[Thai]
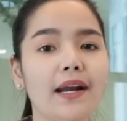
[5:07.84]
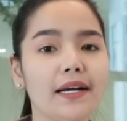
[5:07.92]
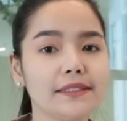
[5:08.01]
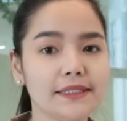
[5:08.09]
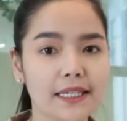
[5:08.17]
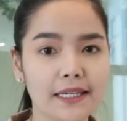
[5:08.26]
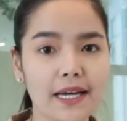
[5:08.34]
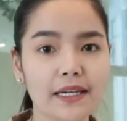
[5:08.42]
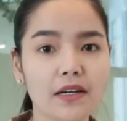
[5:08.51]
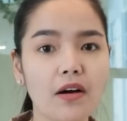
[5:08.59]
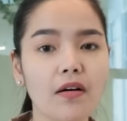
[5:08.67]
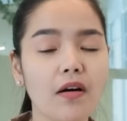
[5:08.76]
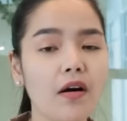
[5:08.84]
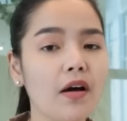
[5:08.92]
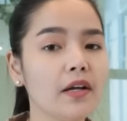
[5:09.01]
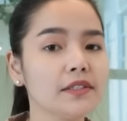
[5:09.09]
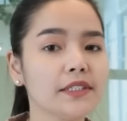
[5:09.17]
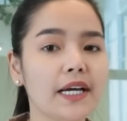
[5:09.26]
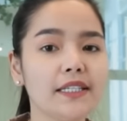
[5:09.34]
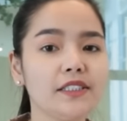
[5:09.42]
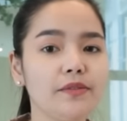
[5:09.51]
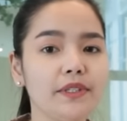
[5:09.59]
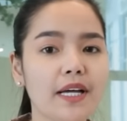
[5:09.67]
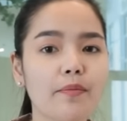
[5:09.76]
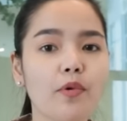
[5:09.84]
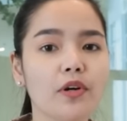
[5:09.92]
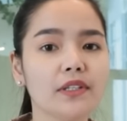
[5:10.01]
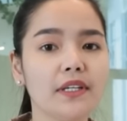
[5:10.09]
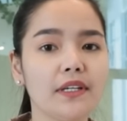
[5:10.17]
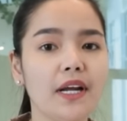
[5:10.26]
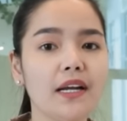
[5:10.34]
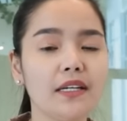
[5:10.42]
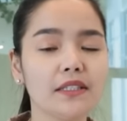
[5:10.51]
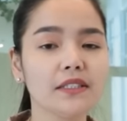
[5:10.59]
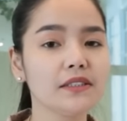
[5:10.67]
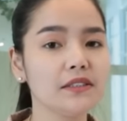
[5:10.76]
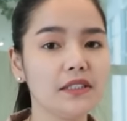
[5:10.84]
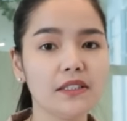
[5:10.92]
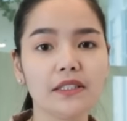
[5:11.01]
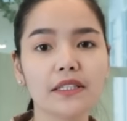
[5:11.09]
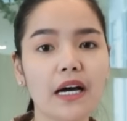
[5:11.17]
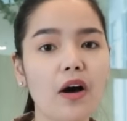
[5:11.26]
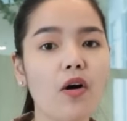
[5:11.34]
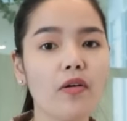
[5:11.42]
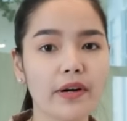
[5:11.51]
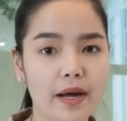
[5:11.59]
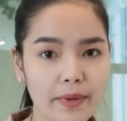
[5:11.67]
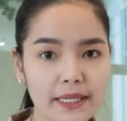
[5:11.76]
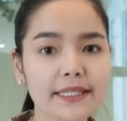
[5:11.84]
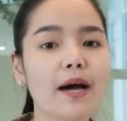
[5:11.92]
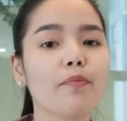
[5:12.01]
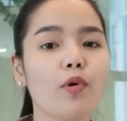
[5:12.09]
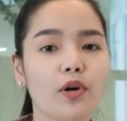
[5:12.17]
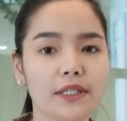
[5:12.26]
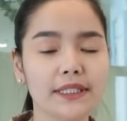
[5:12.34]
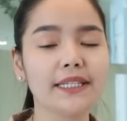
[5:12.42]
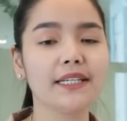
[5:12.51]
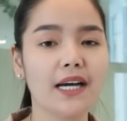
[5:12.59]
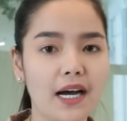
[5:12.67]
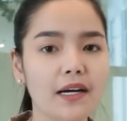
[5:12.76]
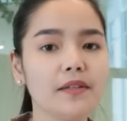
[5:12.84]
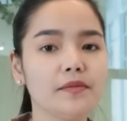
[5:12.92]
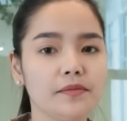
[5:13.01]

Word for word: และหลังจากนั้นก็ใช้ชีวิตตามปกติได้เลยก็คือเดินเข้าห้องน้ำได้ตามปกติค่ะ